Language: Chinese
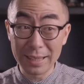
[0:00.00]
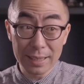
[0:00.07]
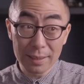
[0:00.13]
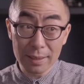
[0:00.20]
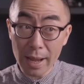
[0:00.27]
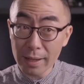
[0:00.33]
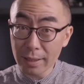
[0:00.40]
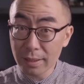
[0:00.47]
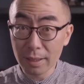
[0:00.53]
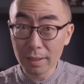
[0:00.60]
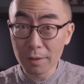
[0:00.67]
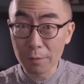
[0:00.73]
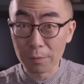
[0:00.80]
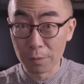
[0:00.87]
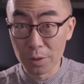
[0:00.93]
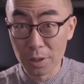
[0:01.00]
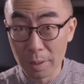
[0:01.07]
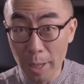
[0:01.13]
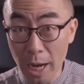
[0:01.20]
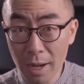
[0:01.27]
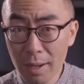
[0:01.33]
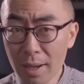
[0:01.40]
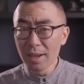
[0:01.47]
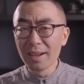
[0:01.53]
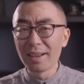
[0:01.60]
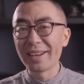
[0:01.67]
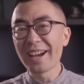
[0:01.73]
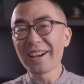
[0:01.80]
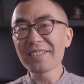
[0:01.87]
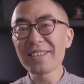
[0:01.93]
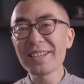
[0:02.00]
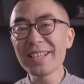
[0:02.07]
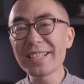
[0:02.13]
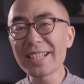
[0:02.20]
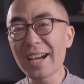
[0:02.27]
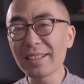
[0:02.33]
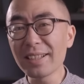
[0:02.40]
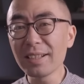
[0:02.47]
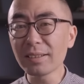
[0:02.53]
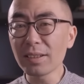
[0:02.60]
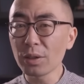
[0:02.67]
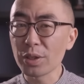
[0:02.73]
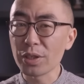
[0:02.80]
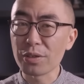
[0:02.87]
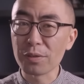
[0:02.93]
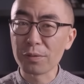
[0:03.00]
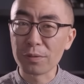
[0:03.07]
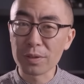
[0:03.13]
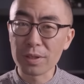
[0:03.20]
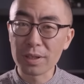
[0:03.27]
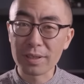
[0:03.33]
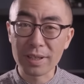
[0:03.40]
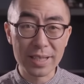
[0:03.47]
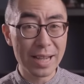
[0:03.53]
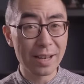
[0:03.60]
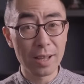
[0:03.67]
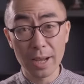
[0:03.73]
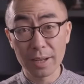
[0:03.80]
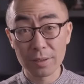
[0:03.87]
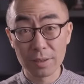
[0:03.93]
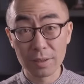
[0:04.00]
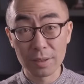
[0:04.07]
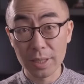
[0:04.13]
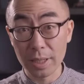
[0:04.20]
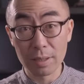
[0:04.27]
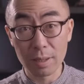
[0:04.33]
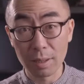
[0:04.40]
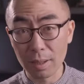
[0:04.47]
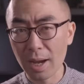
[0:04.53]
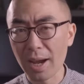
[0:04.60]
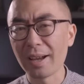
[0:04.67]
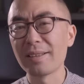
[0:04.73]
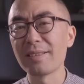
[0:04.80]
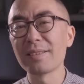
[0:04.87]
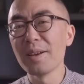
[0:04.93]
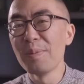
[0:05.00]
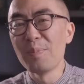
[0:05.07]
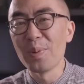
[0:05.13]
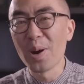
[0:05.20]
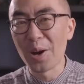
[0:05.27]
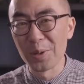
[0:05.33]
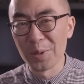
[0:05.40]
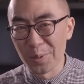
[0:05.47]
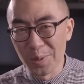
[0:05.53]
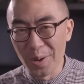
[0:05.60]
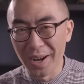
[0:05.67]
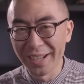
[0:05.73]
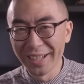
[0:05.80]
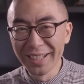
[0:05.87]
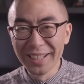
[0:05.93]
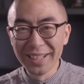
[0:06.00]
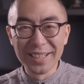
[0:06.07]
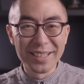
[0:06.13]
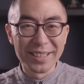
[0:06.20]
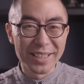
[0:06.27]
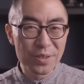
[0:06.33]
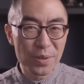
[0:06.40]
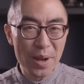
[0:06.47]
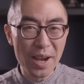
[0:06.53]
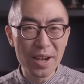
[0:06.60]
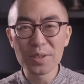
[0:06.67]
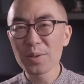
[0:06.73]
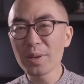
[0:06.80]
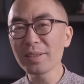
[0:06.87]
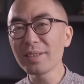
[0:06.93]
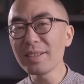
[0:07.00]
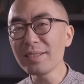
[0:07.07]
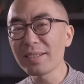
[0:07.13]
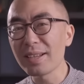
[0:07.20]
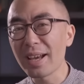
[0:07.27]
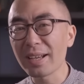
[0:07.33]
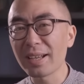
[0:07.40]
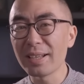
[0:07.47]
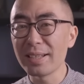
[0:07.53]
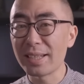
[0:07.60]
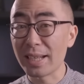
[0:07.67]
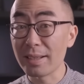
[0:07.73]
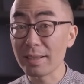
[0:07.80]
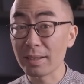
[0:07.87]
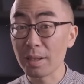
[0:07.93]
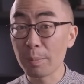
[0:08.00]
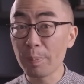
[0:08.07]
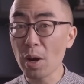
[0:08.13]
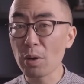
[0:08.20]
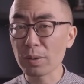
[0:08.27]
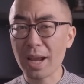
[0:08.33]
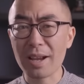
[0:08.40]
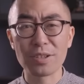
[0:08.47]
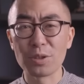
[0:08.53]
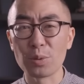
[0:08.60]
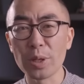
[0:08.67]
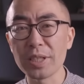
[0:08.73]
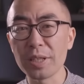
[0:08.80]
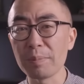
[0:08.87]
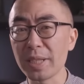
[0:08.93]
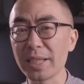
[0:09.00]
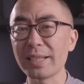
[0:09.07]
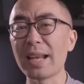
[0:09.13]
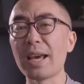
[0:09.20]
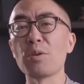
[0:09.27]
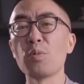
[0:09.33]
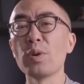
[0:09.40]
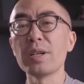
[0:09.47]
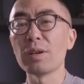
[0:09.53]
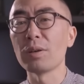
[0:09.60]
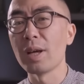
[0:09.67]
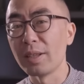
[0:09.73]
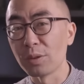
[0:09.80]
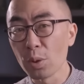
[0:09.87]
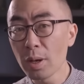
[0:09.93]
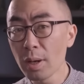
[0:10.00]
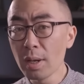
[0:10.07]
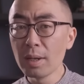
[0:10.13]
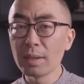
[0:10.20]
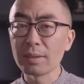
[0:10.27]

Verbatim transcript: 自带一些辐射吗？两者一加呢，到底是辐射增加了还是减少了，还真不好说。 的确啊，虽然听起来跟前者的爆炸式推进比起来温柔了很多，